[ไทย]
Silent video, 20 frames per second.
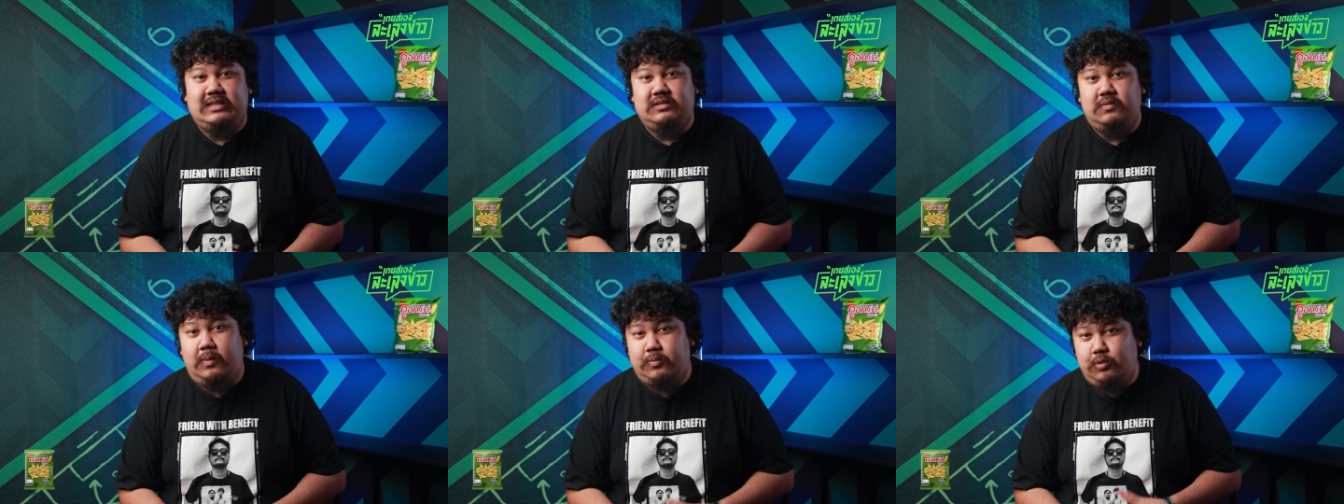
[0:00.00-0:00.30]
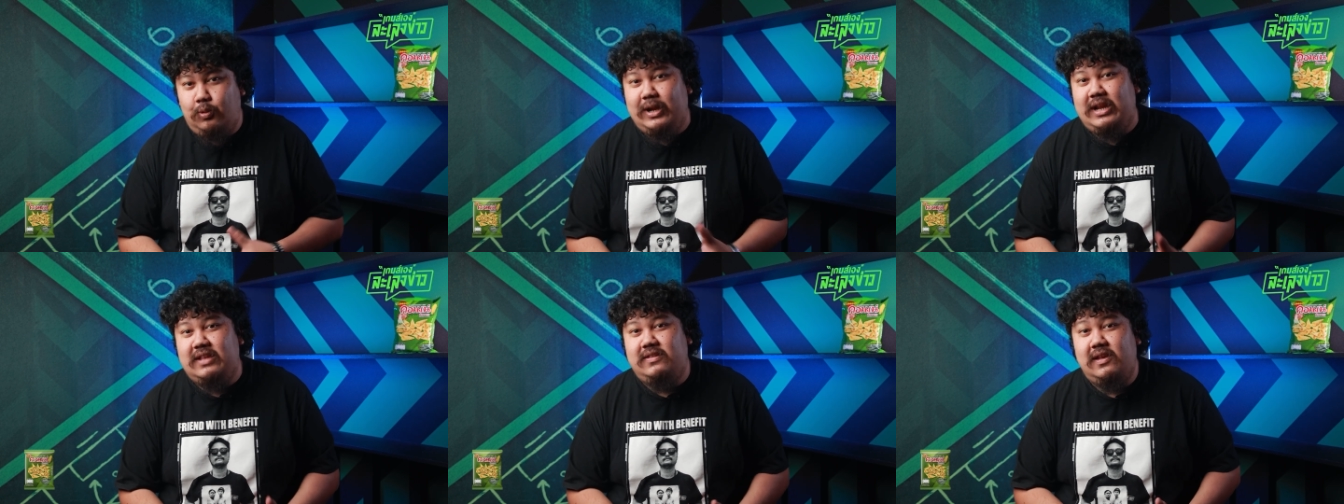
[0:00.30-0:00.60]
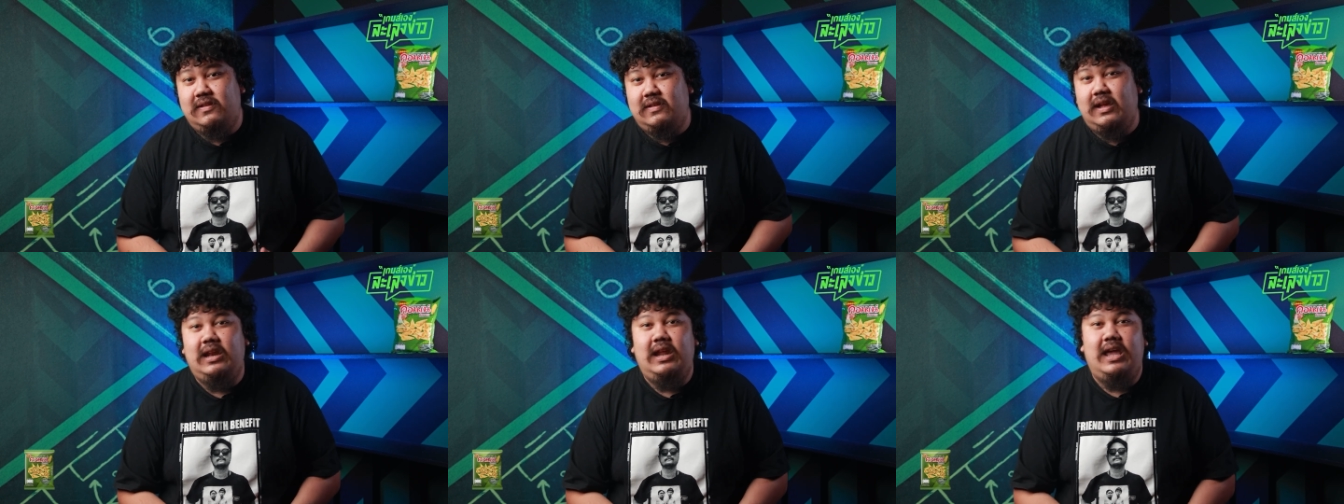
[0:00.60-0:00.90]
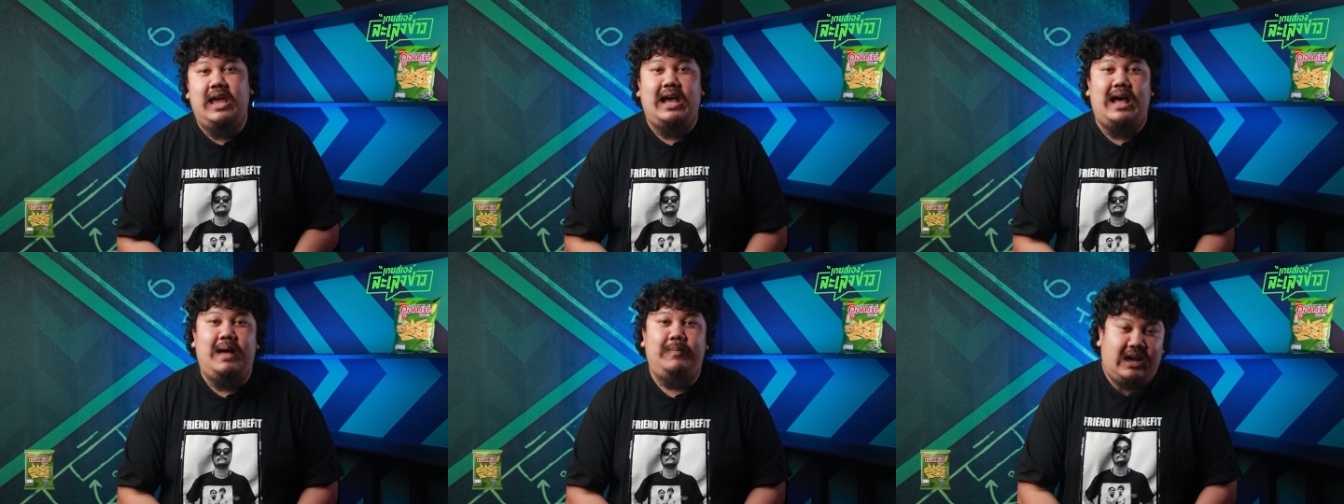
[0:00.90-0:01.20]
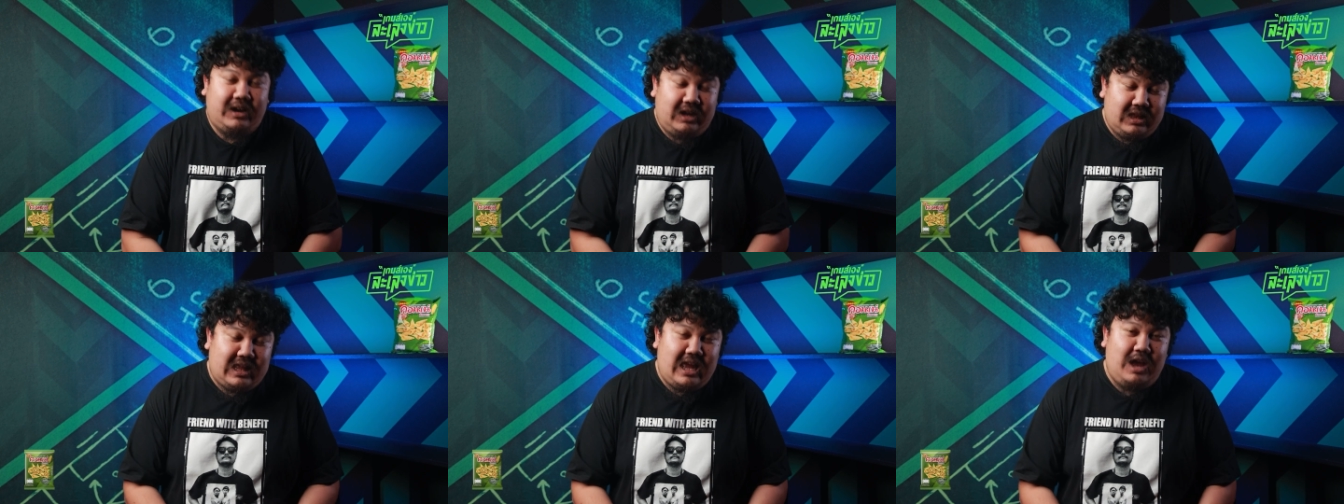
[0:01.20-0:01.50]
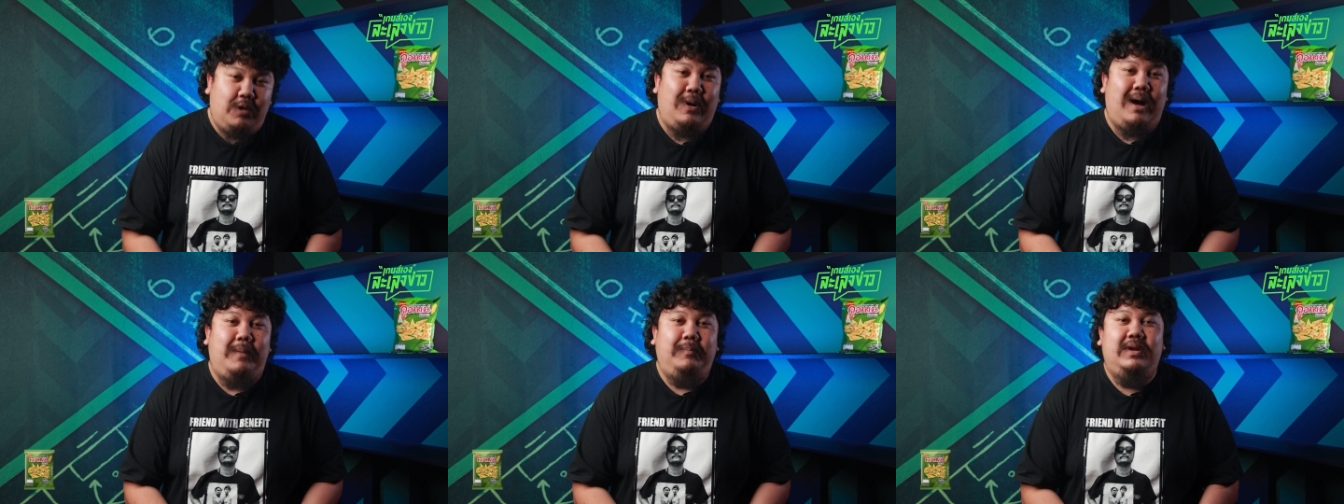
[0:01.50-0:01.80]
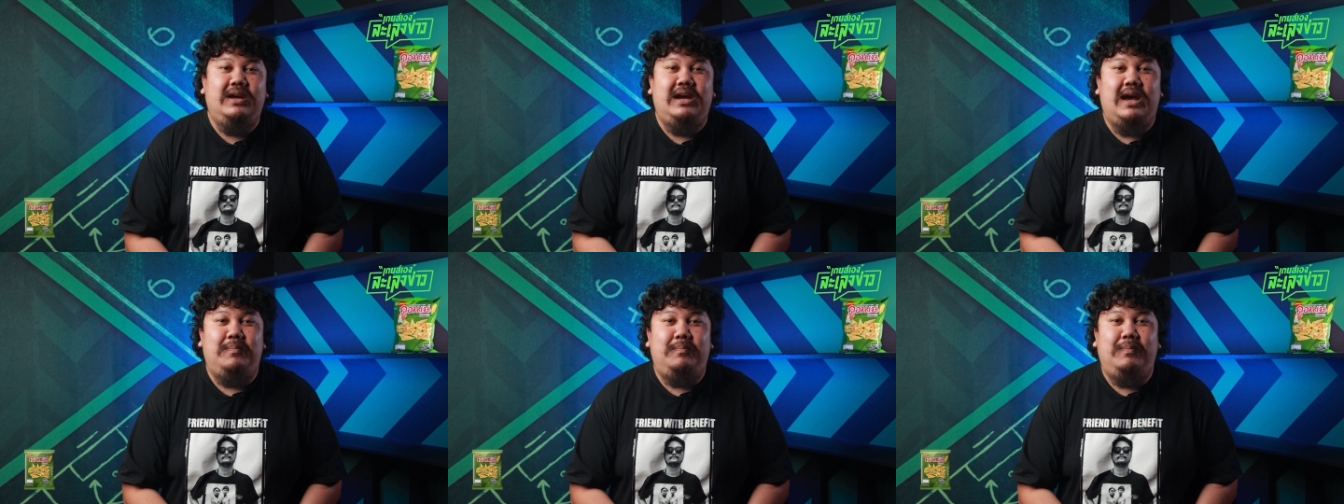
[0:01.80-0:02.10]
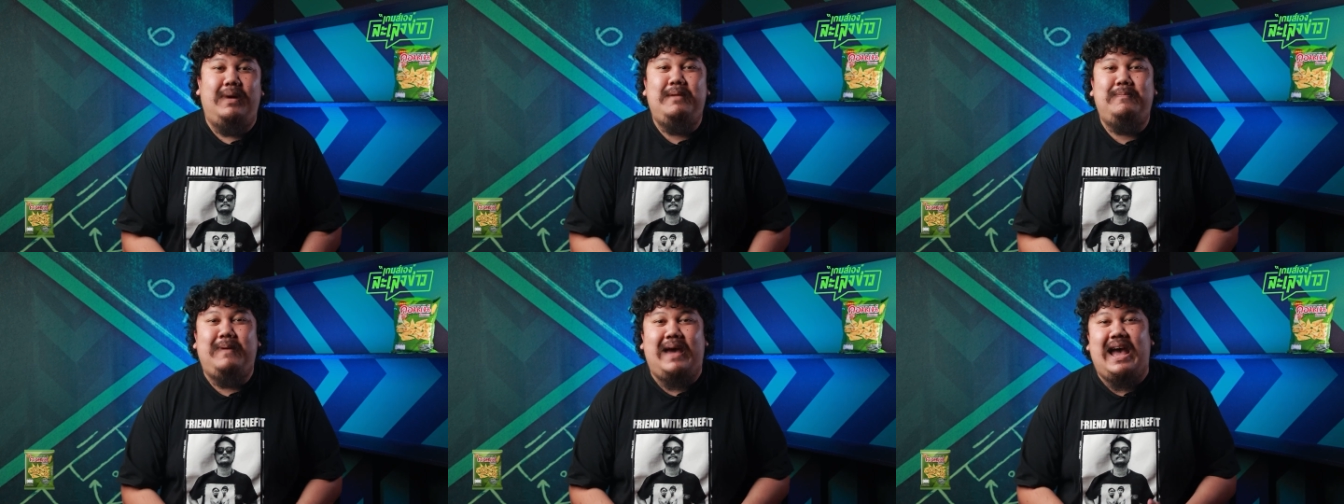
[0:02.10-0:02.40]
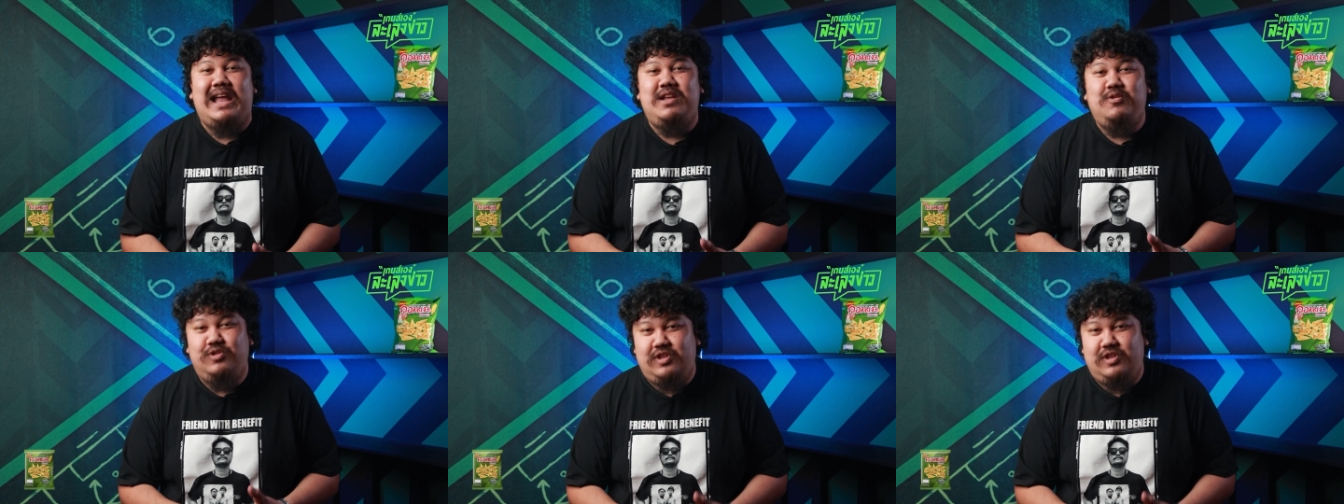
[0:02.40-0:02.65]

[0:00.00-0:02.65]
สำหรับถ้วยในซีซั่นนี้ครับการันตีความเดือดไม่แพ้